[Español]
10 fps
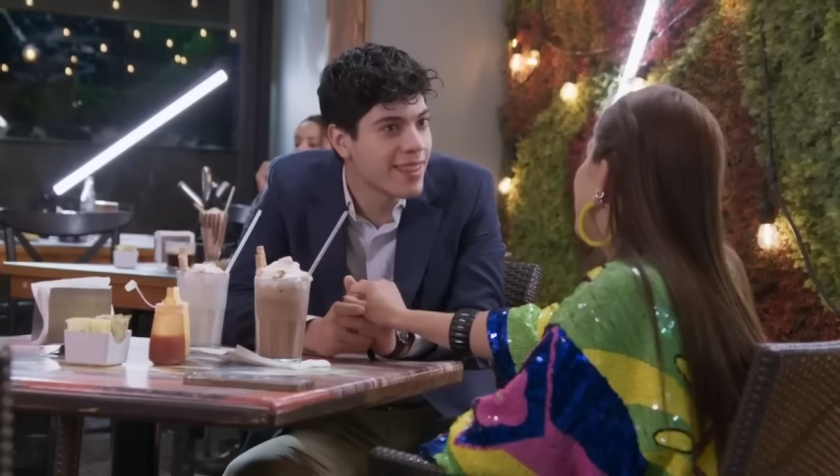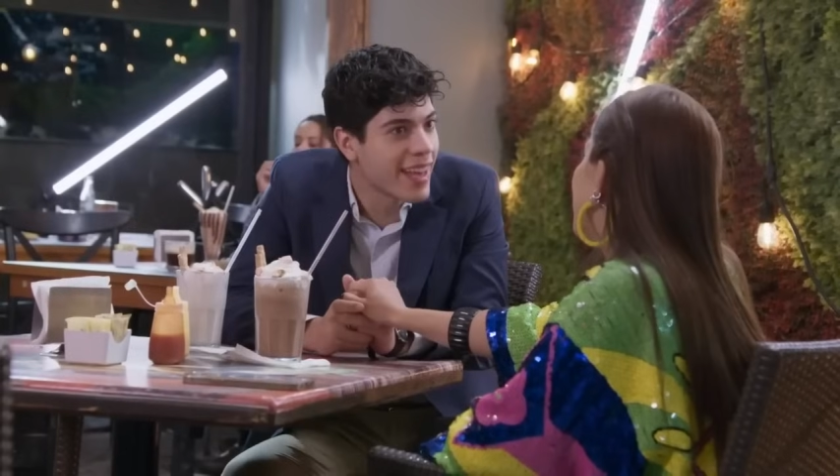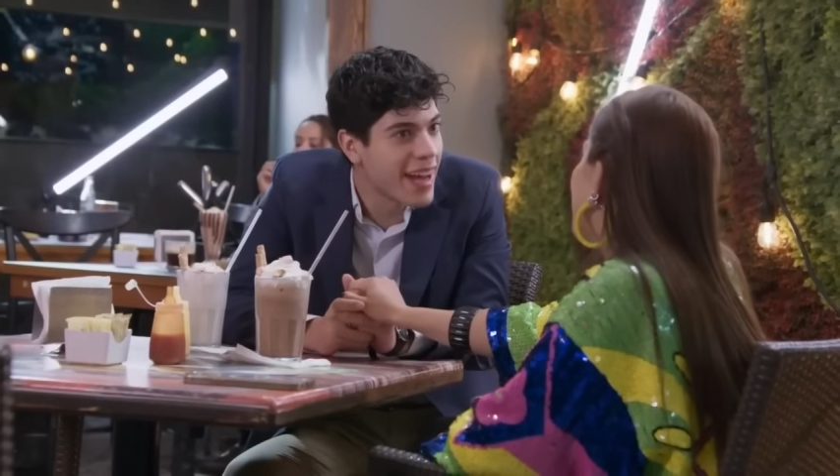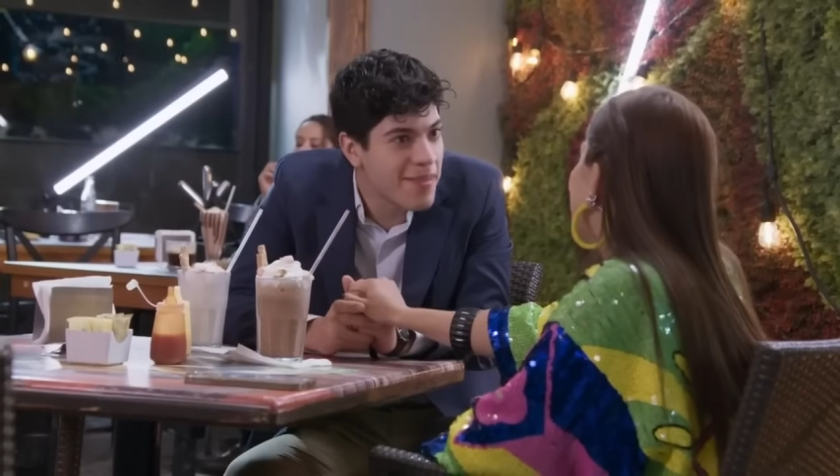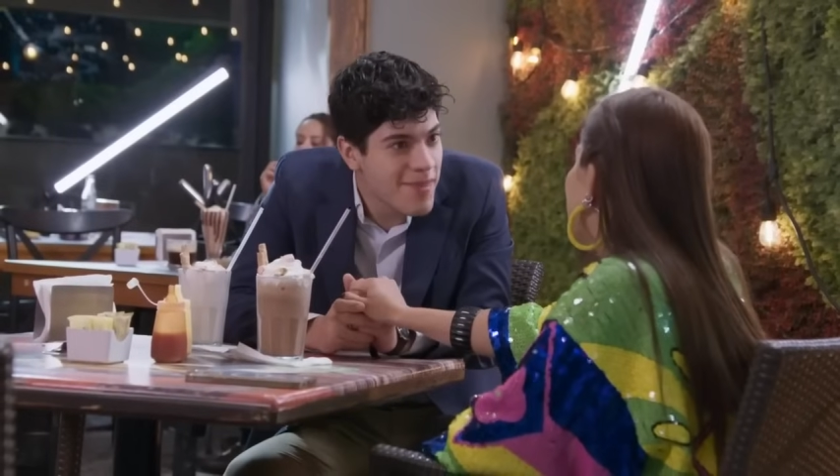
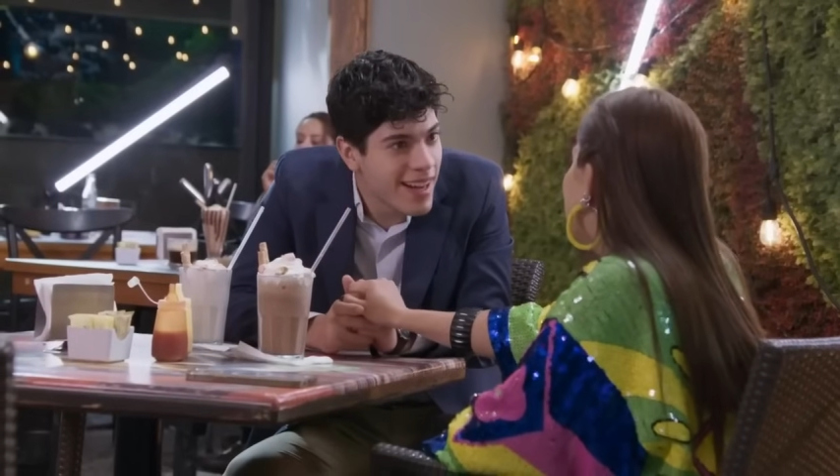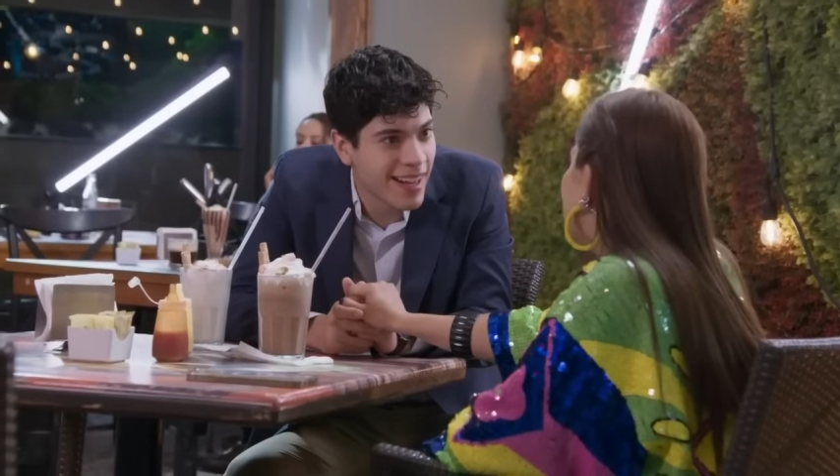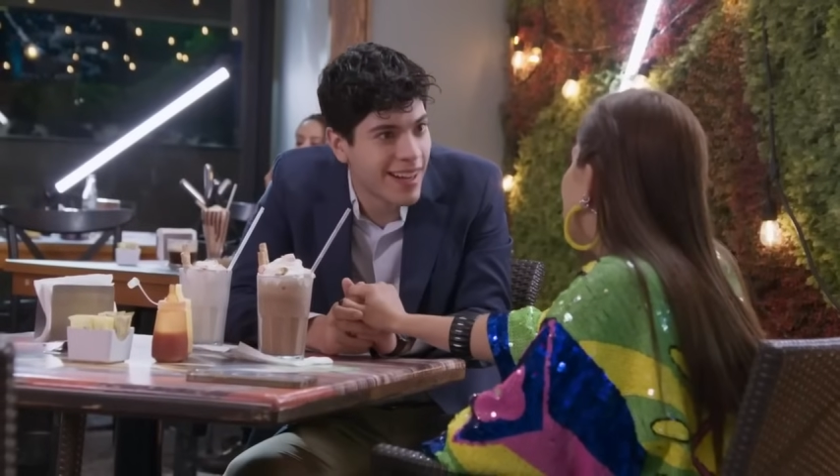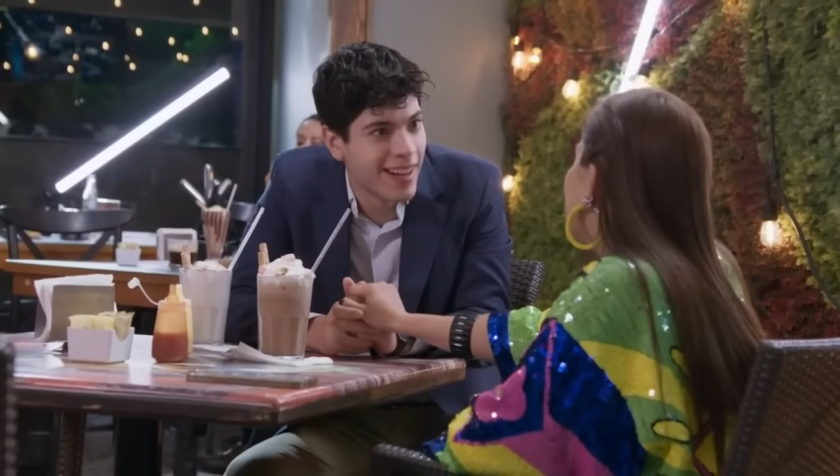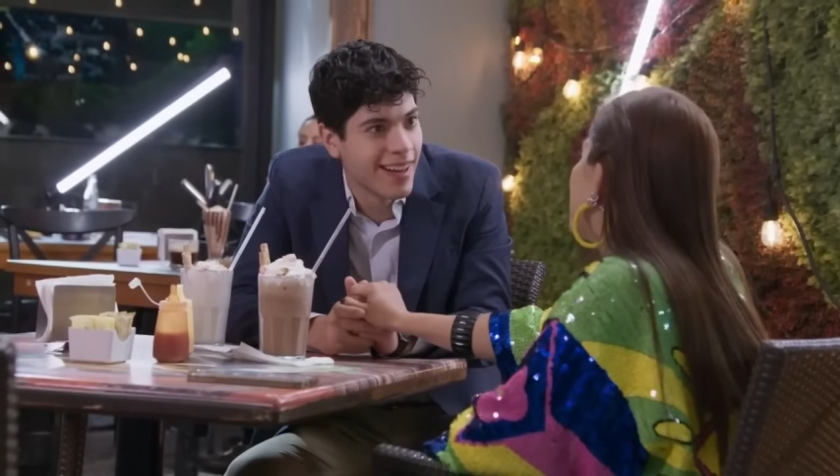te
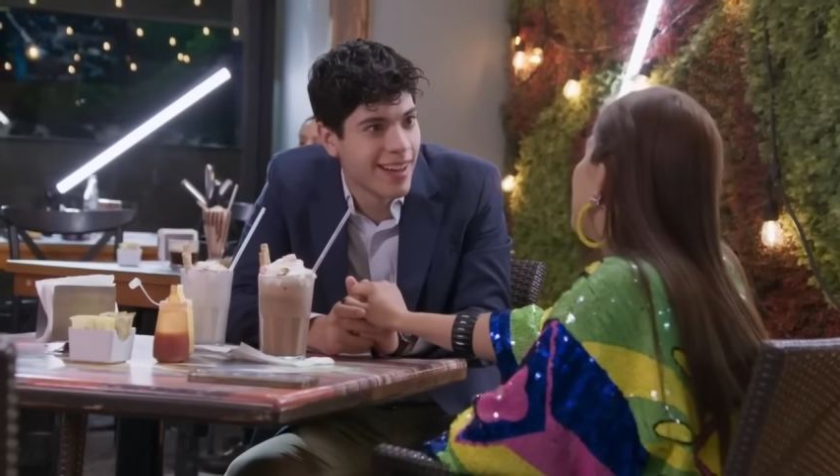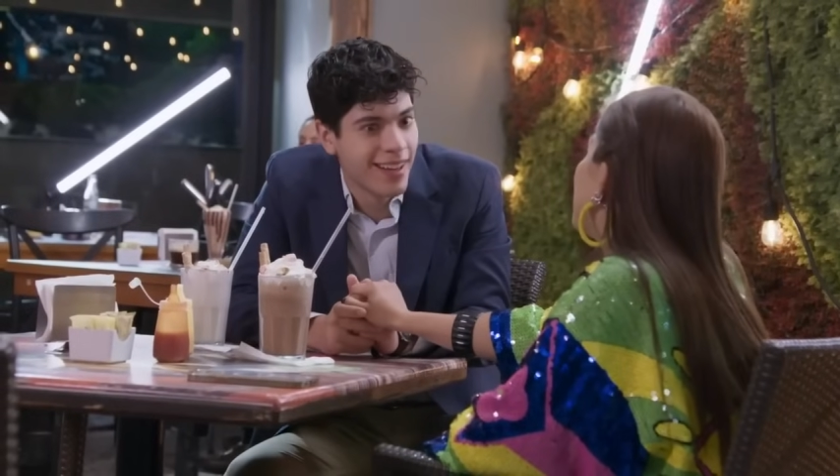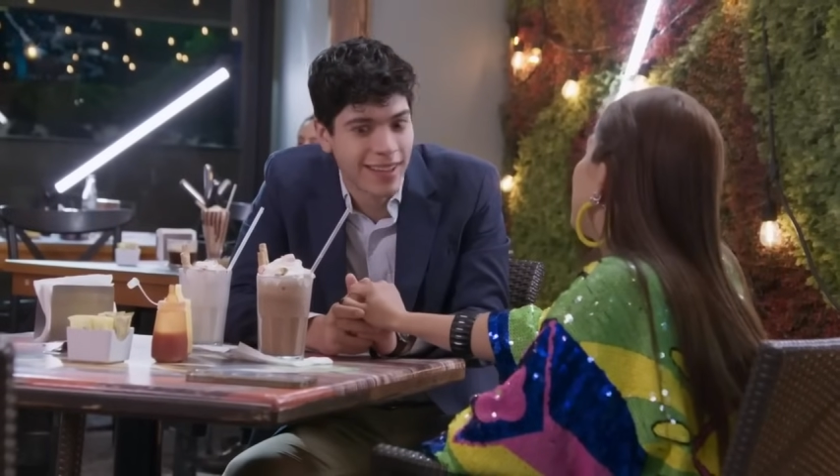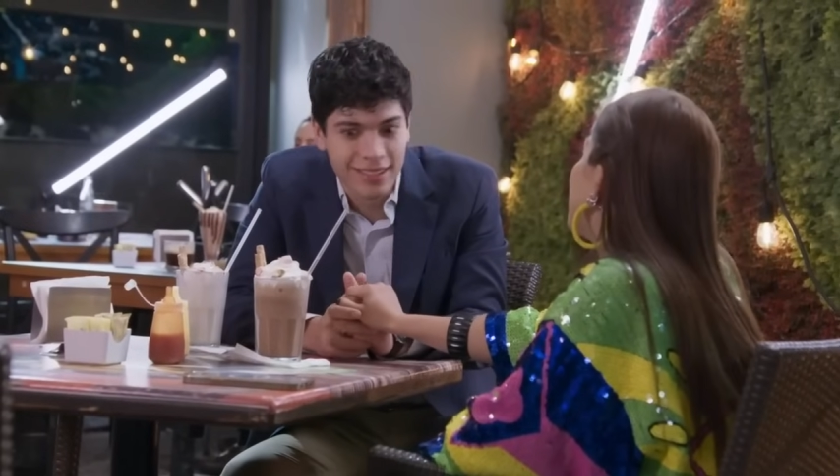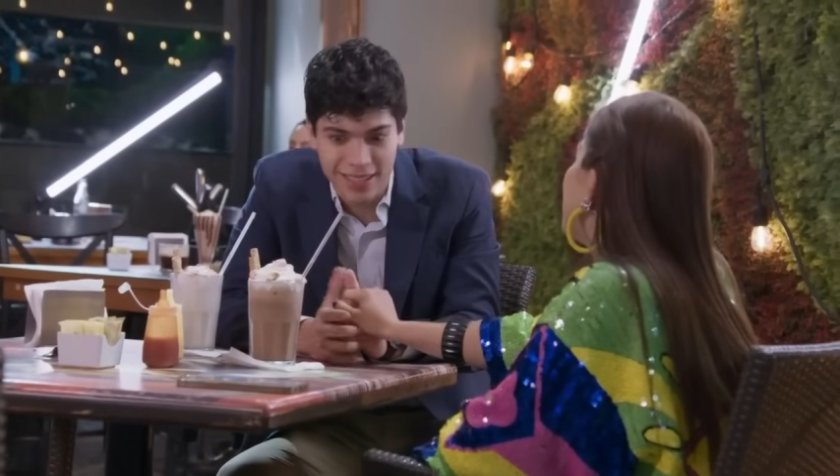ama.
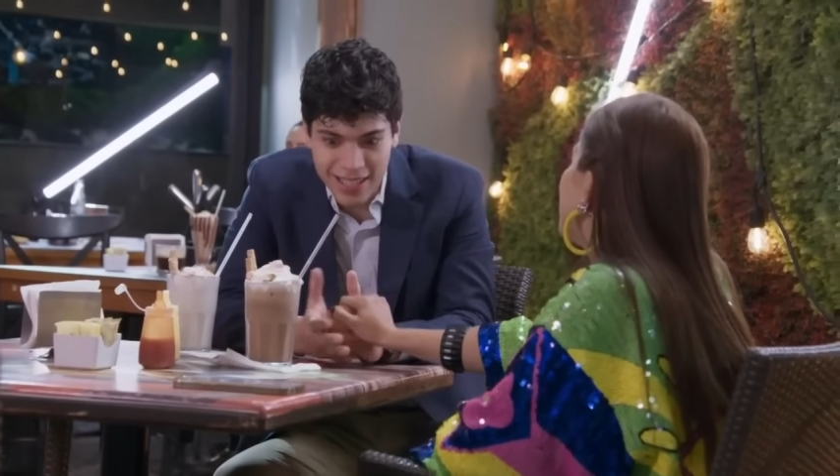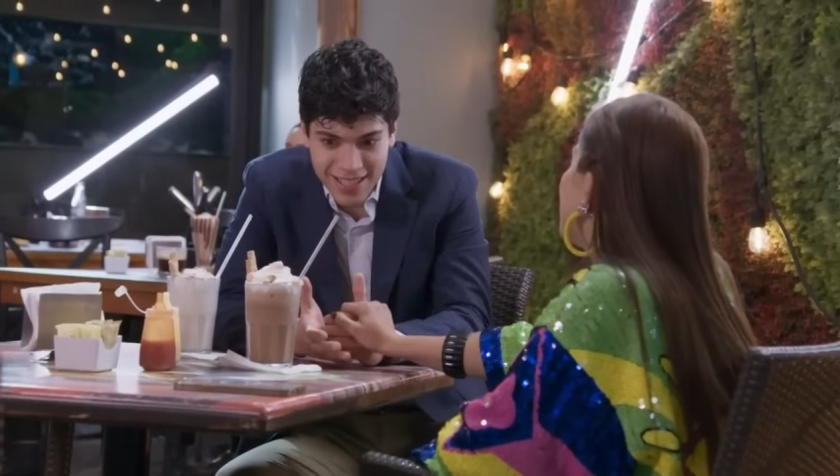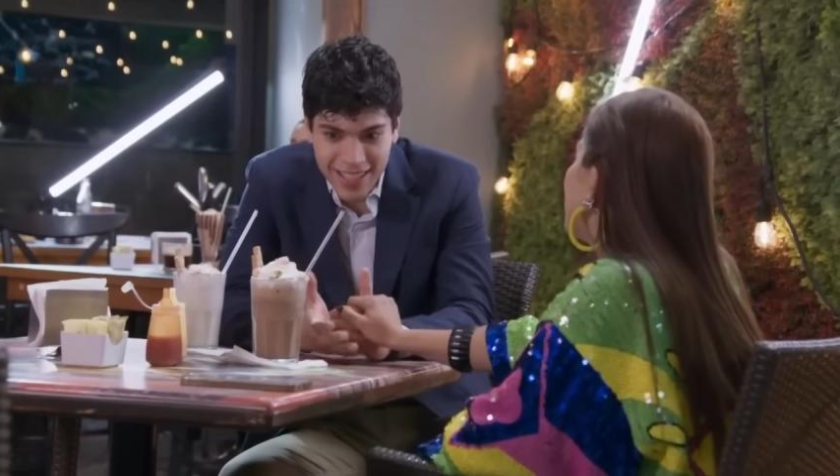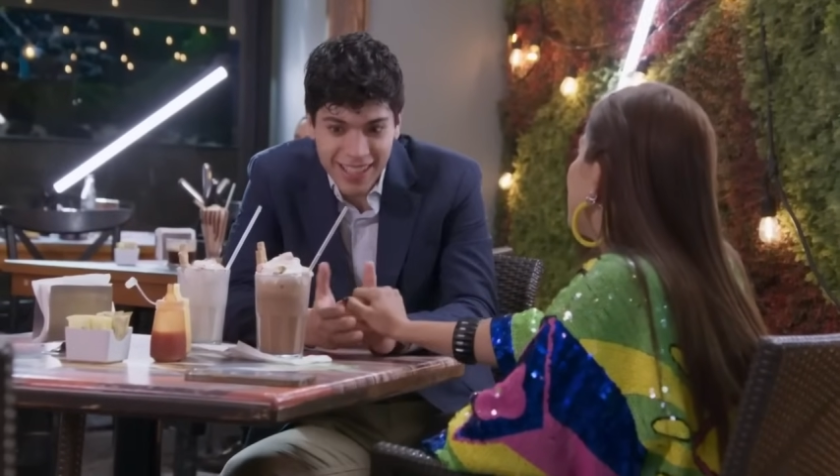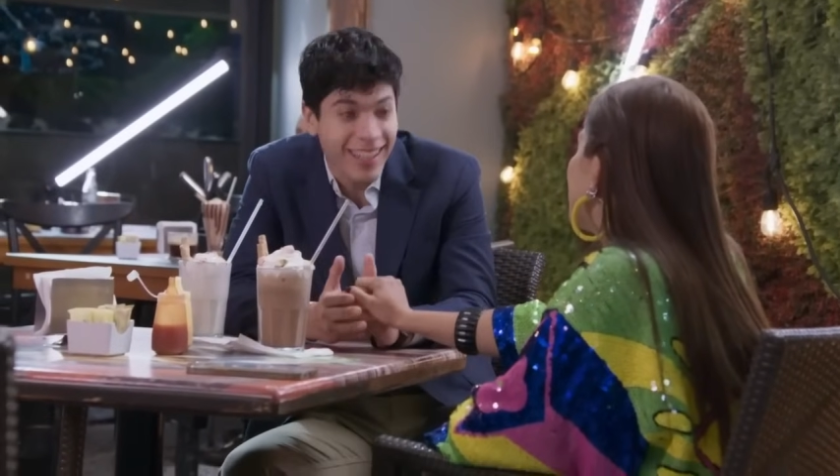Te
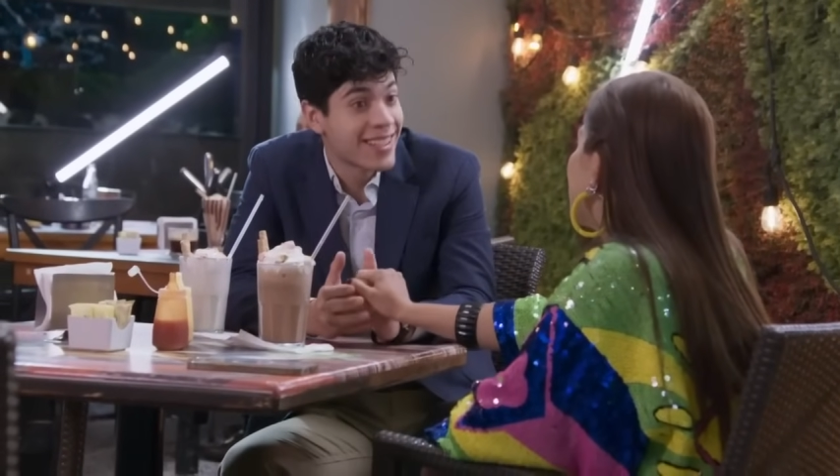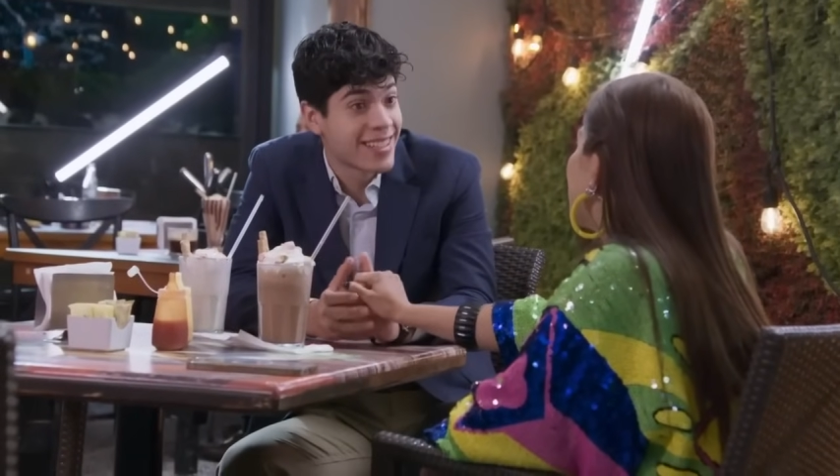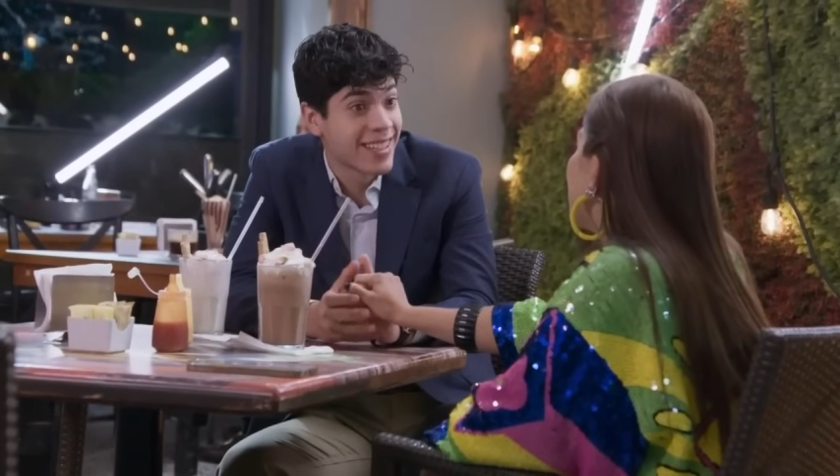sigue, les